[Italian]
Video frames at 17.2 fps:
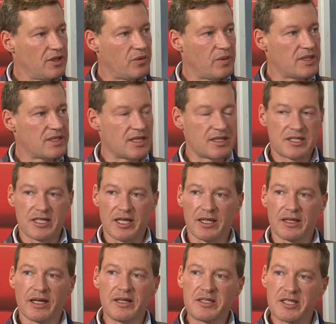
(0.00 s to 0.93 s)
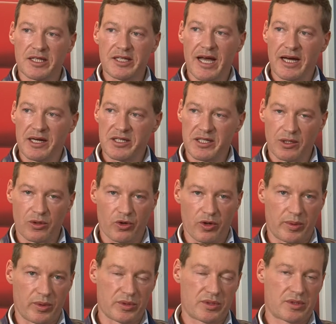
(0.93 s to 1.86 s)
questa azienda e insediarsi al loro
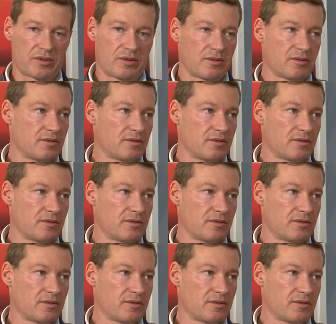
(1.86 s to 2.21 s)
posto.